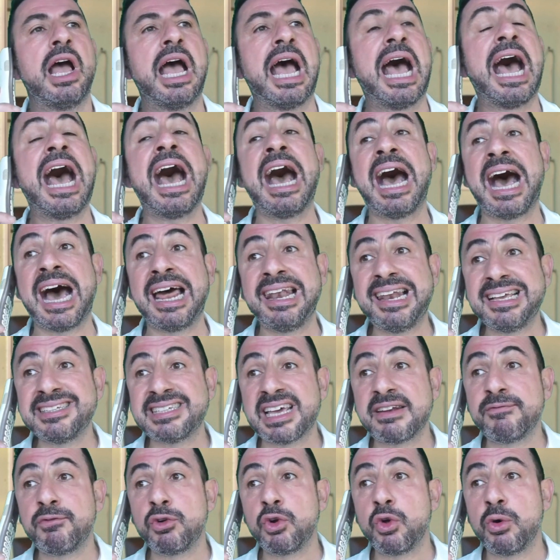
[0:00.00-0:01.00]
Ah, a lei
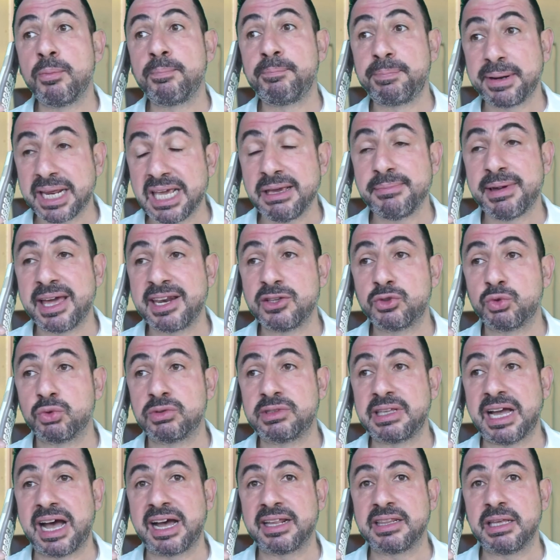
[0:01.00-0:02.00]
servono prima i
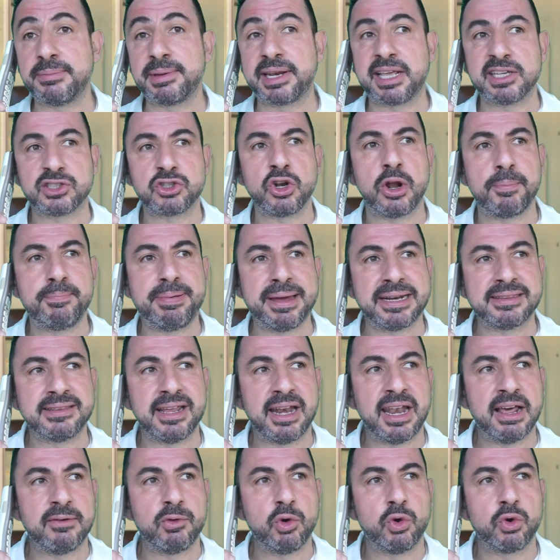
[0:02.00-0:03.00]
risultati, perché sennò perde il
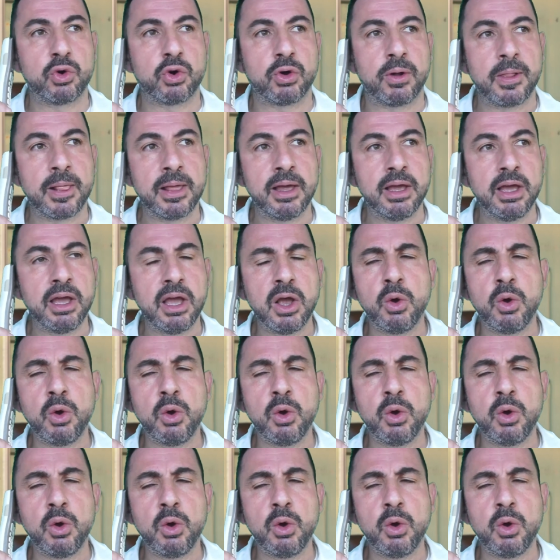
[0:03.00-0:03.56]
lavoro.